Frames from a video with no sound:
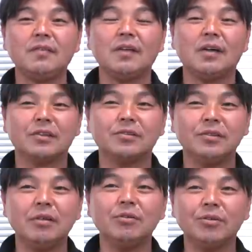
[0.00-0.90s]
んだからそ
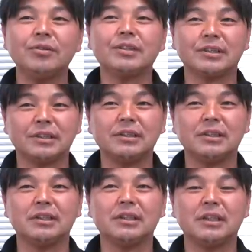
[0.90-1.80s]
れは驚いたし